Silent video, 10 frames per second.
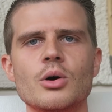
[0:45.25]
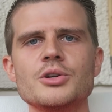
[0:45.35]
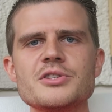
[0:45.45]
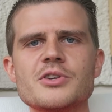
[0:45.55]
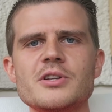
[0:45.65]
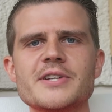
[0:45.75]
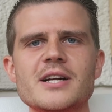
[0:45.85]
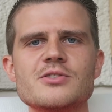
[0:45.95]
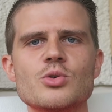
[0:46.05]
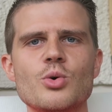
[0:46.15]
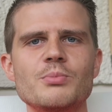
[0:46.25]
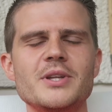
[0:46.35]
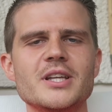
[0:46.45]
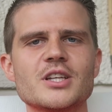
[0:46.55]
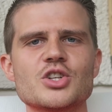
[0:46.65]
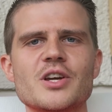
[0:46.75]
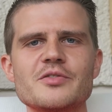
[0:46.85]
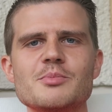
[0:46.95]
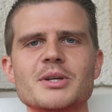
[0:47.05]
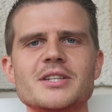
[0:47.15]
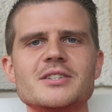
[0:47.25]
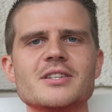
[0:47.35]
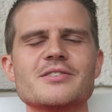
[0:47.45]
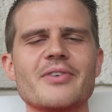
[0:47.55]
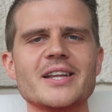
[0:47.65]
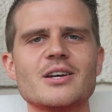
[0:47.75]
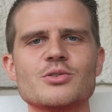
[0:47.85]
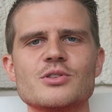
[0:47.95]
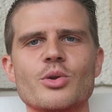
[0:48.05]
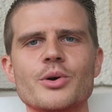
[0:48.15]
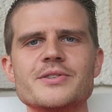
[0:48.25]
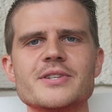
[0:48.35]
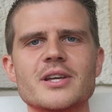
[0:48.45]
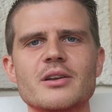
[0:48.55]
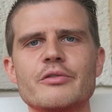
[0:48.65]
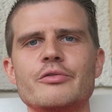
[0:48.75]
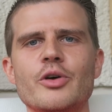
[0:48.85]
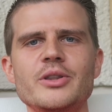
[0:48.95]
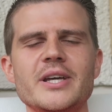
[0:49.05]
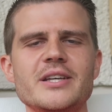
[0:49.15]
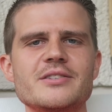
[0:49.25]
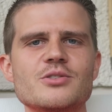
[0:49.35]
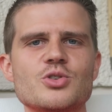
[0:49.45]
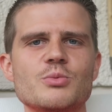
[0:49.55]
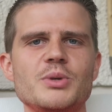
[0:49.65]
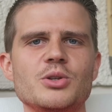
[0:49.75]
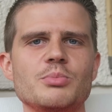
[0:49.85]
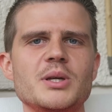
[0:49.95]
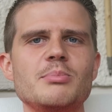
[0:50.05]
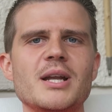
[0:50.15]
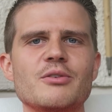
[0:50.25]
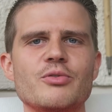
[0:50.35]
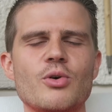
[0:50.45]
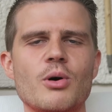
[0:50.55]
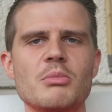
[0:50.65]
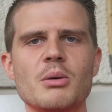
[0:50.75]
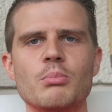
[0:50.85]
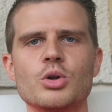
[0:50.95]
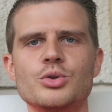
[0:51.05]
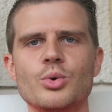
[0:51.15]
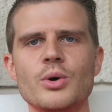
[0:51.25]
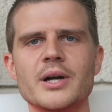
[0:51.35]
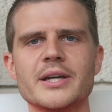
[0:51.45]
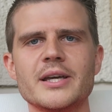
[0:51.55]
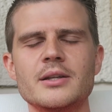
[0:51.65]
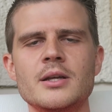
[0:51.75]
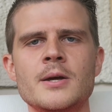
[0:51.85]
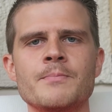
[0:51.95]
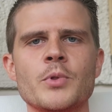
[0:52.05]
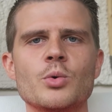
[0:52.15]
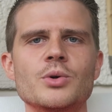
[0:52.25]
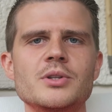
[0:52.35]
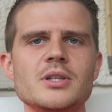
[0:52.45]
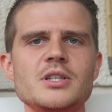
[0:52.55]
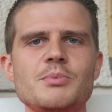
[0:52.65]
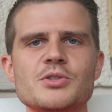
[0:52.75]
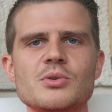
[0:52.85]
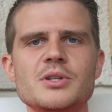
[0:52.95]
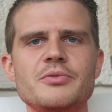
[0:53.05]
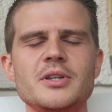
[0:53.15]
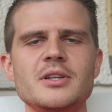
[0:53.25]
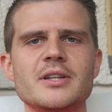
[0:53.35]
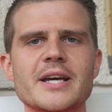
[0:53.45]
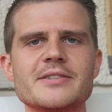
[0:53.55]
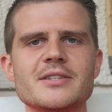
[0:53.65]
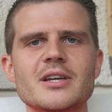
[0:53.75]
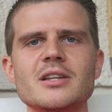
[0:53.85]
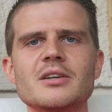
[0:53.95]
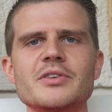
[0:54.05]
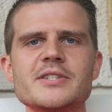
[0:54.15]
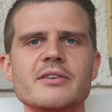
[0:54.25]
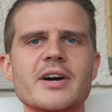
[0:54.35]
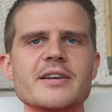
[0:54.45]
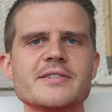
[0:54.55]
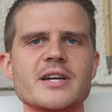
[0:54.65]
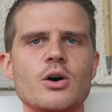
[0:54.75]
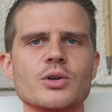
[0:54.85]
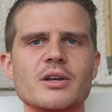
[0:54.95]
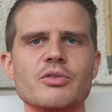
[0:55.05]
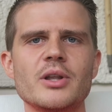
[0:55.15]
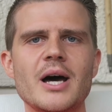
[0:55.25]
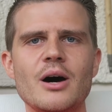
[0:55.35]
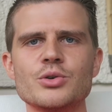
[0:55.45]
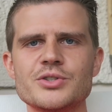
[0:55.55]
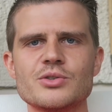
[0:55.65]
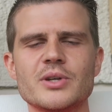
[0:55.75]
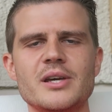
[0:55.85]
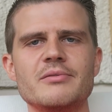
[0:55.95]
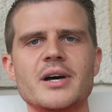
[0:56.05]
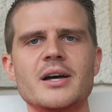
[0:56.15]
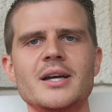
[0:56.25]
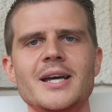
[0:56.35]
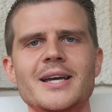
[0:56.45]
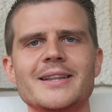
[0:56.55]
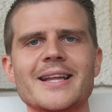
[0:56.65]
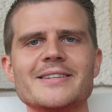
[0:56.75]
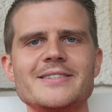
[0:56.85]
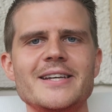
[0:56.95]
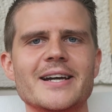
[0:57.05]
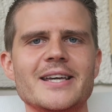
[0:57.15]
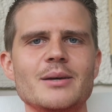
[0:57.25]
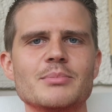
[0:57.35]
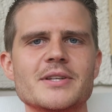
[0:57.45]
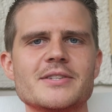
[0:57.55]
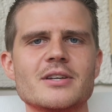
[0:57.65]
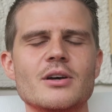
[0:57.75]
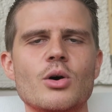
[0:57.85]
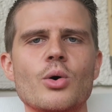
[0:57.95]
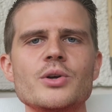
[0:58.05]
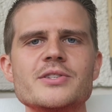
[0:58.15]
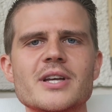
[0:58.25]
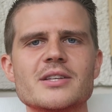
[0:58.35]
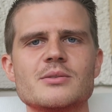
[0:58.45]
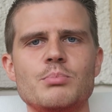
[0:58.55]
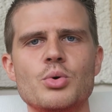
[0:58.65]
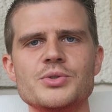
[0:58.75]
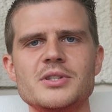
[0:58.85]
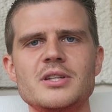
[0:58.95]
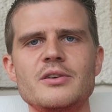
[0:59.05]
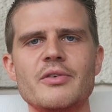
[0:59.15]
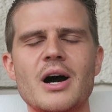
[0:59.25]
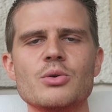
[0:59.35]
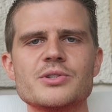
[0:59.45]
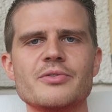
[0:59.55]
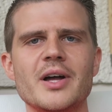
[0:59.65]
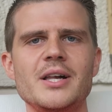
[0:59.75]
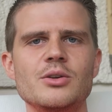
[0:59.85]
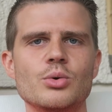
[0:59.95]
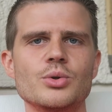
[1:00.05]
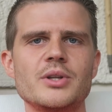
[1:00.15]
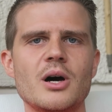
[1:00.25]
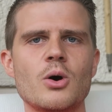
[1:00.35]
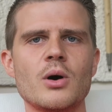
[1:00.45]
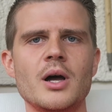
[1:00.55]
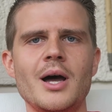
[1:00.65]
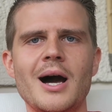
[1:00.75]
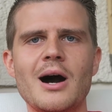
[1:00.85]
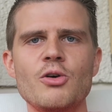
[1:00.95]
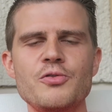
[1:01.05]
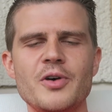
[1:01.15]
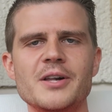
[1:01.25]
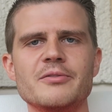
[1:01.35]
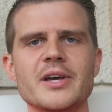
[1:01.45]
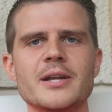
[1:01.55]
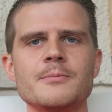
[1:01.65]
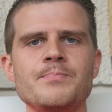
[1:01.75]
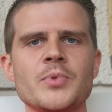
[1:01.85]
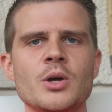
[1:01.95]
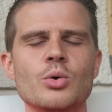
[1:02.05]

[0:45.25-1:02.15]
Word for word: Heute soll es also um den Geschäftsbericht 2019 von der estnischen Peer-to-Peer-Plattform Bondora gehen. Und ich persönlich finde, dass in gewisser Weise ja auch davon auszugehen war, dass die Ergebnisse äußerst positiv ausfallen und auch auffallen werden.